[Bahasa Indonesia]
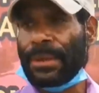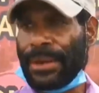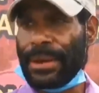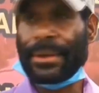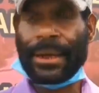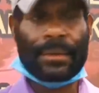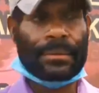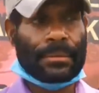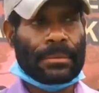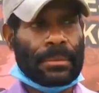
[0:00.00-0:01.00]
kehadiran
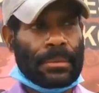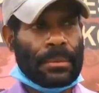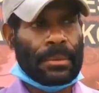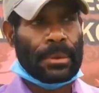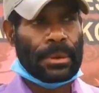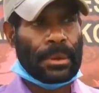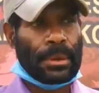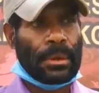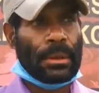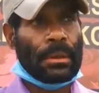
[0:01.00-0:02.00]

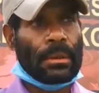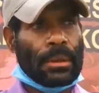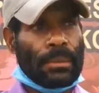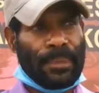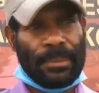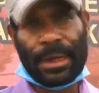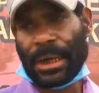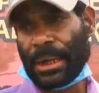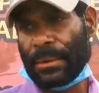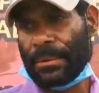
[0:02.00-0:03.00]
eh,
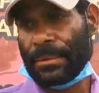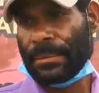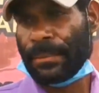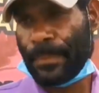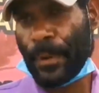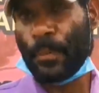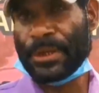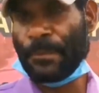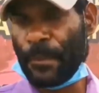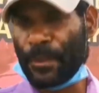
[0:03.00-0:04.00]
pemekaran
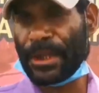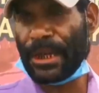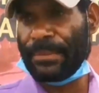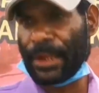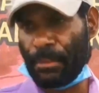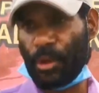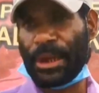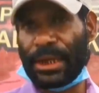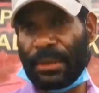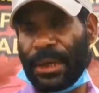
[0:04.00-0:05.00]
Provinsi Papua Tengah dari
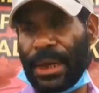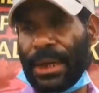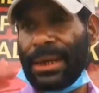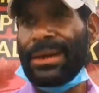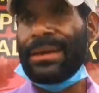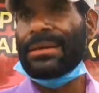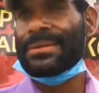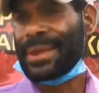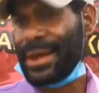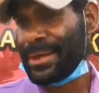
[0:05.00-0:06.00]
Kota di Timika,
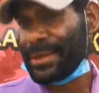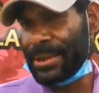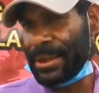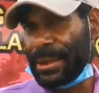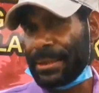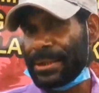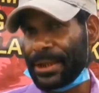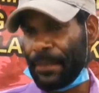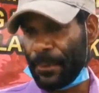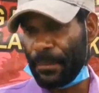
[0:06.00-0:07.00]
saya sejak
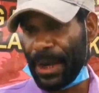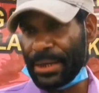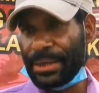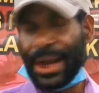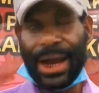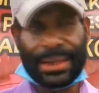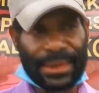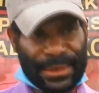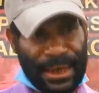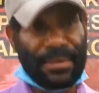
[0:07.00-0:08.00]
secara pribadi
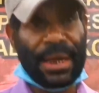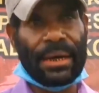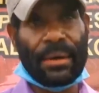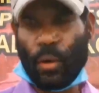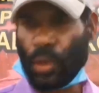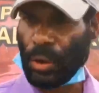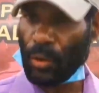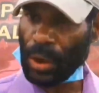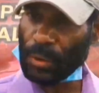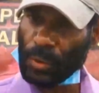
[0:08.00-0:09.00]
atas nama
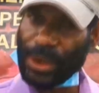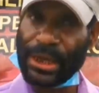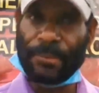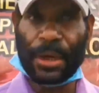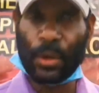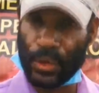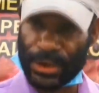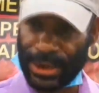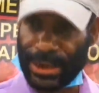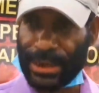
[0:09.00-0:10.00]
orang-orang tua yang
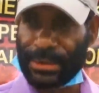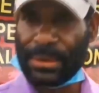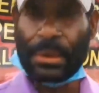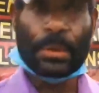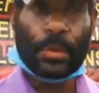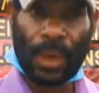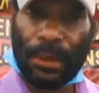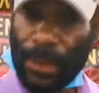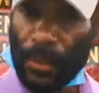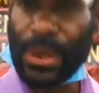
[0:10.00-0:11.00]
mendahului saya,
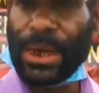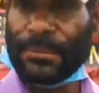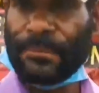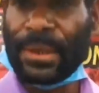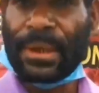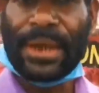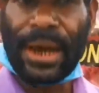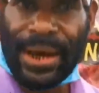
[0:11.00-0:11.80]
ulang berulang,